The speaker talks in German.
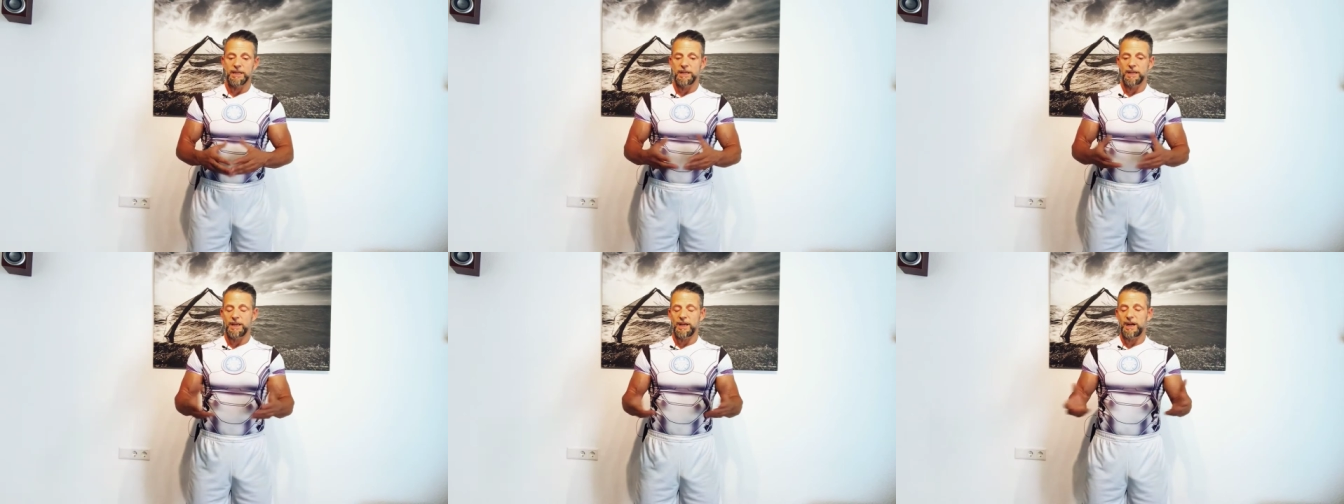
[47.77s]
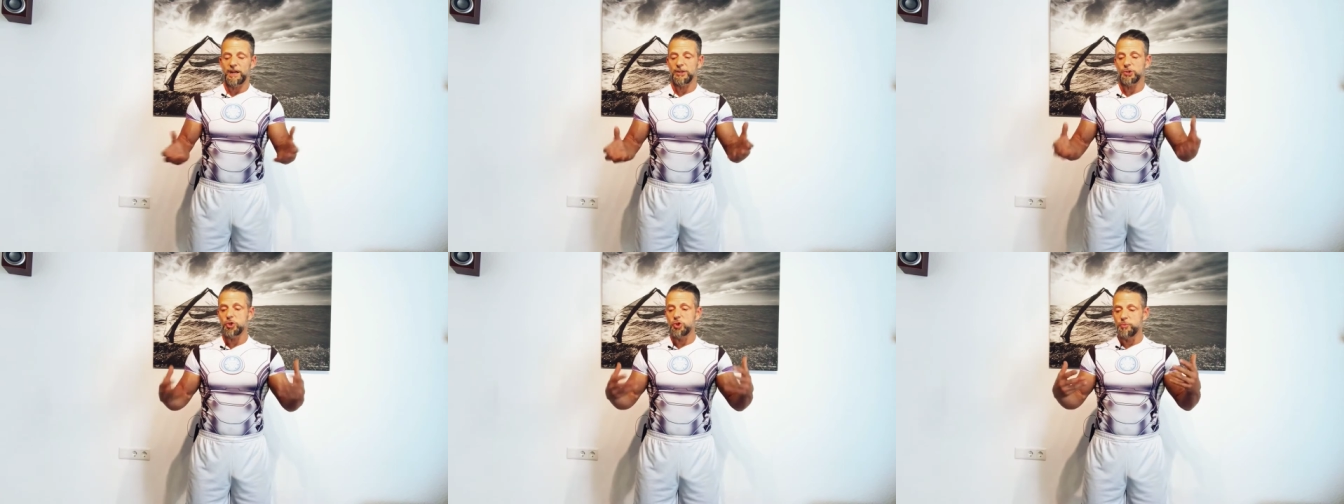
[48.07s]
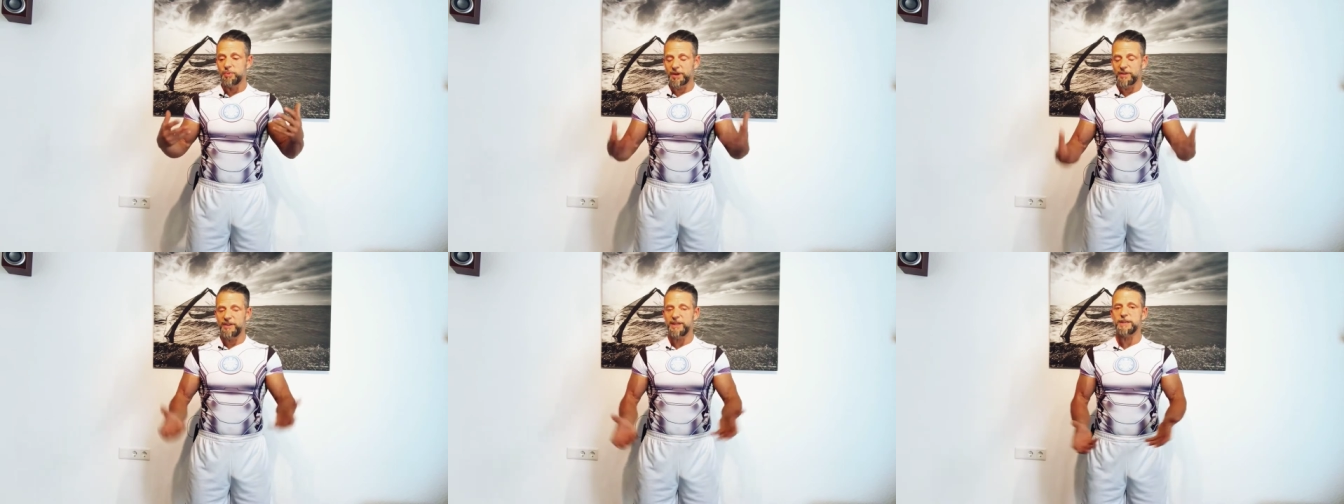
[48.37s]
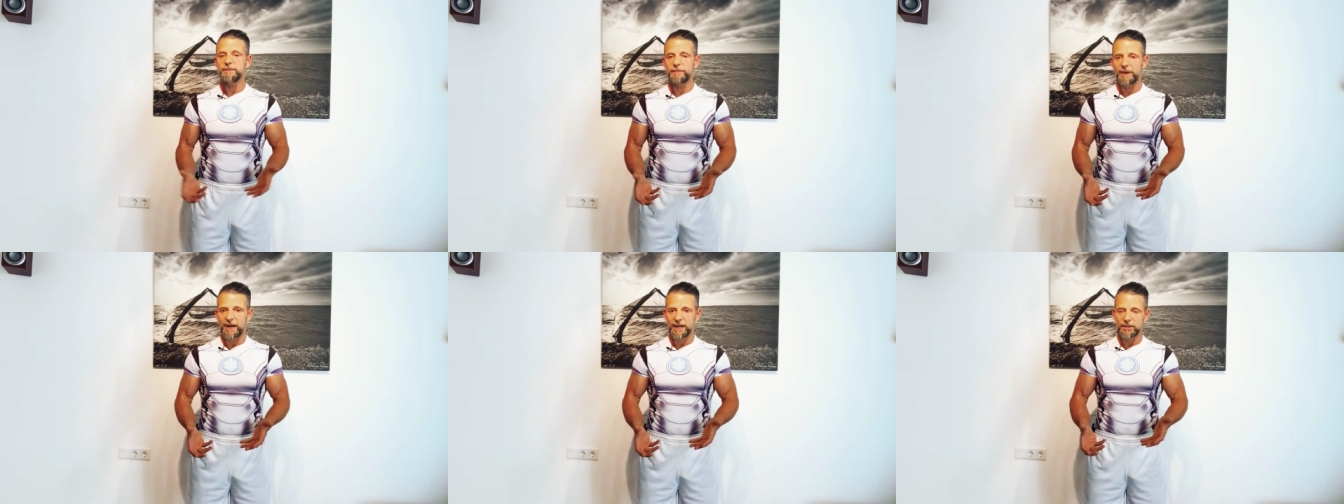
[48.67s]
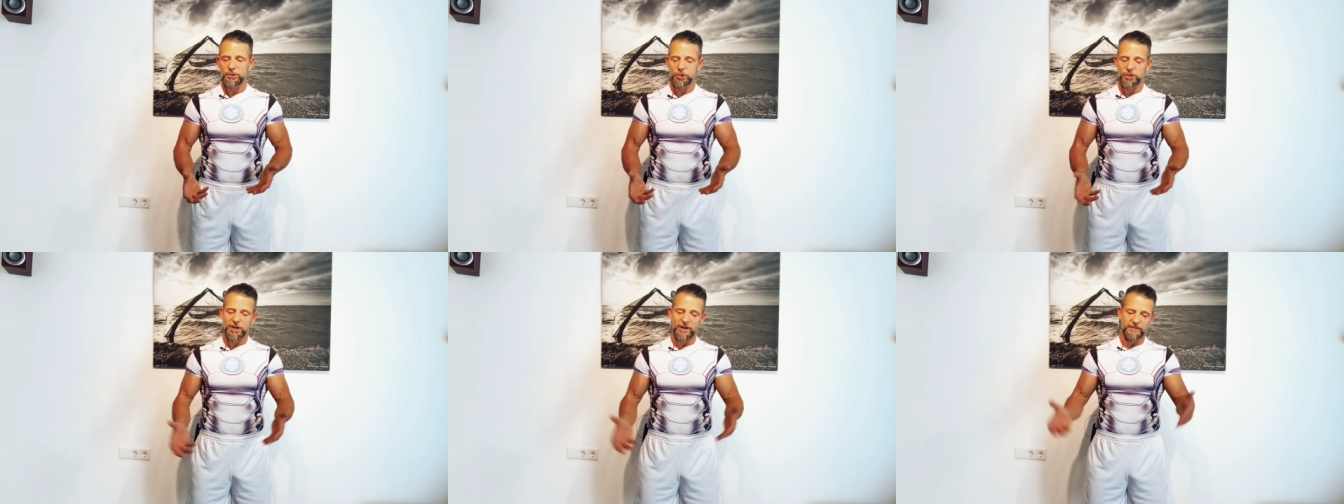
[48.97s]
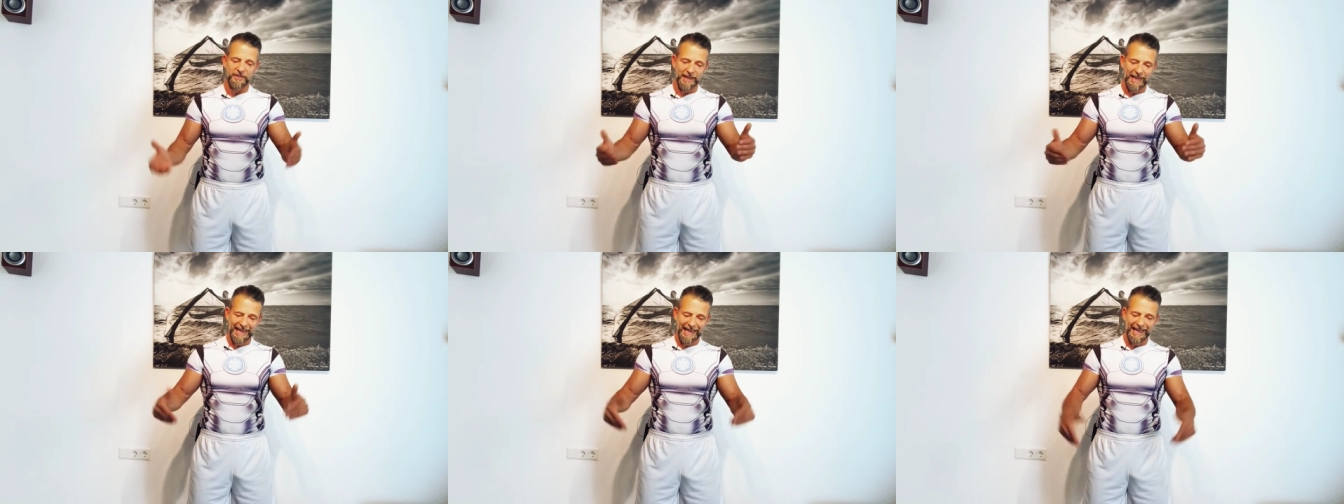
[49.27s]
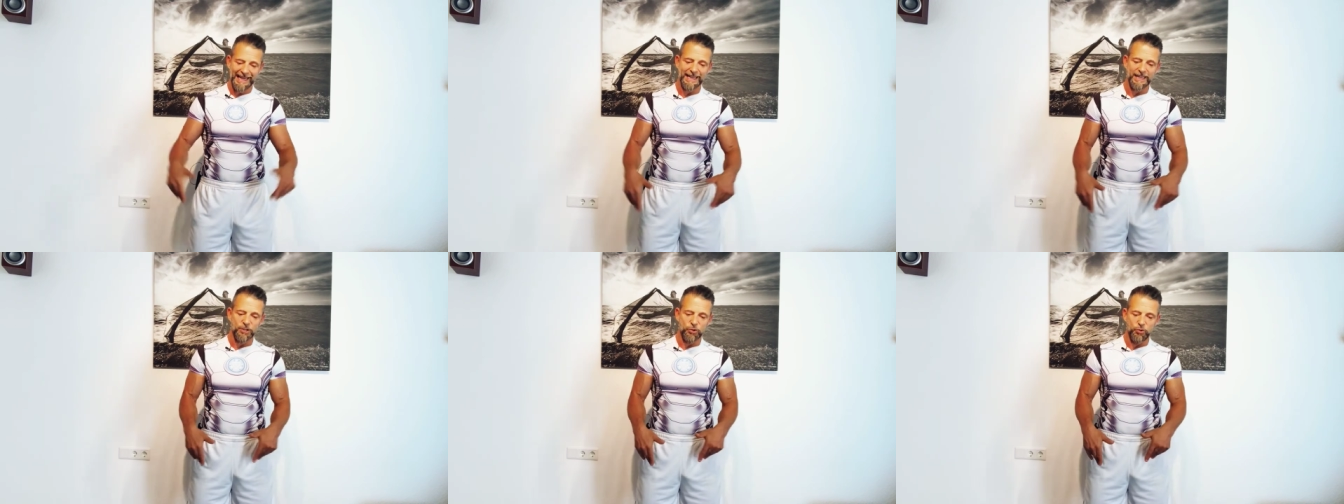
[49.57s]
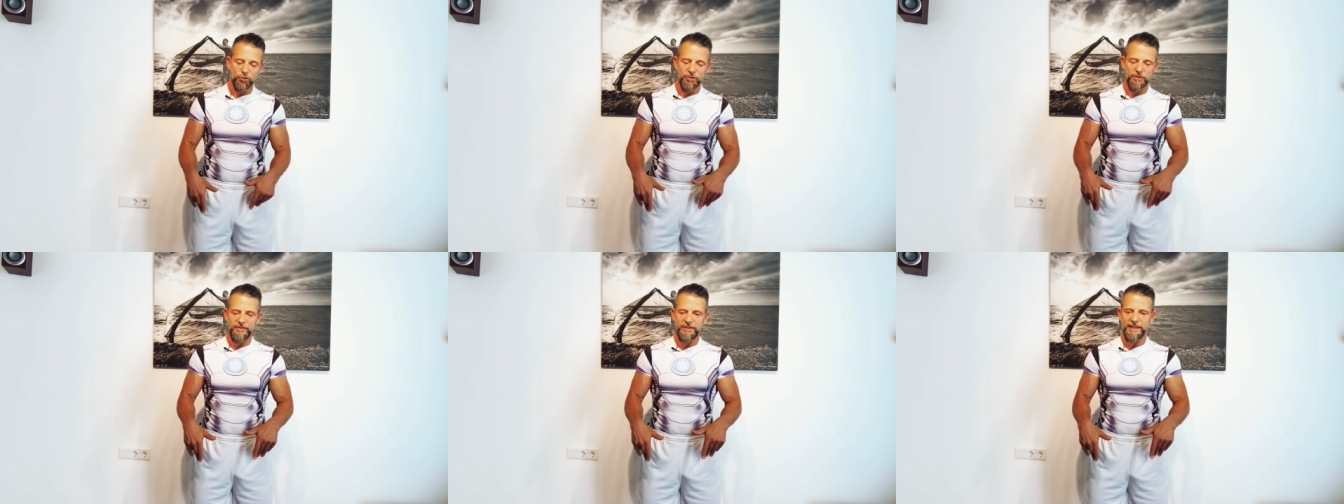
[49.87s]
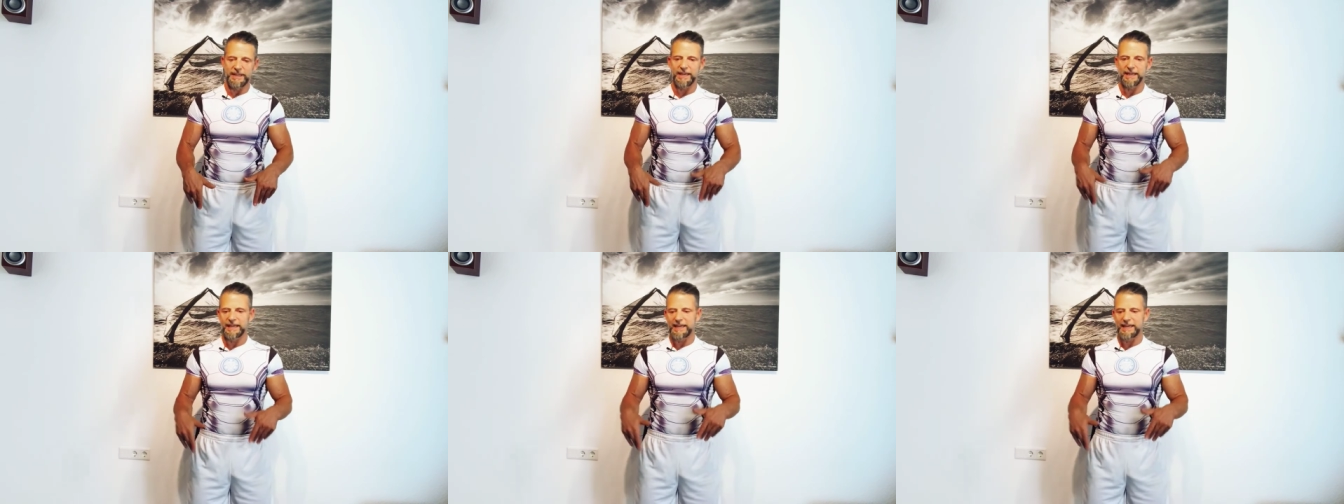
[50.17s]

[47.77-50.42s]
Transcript: ja, das Übergewicht macht zu schaffen, Gelenke tun weh,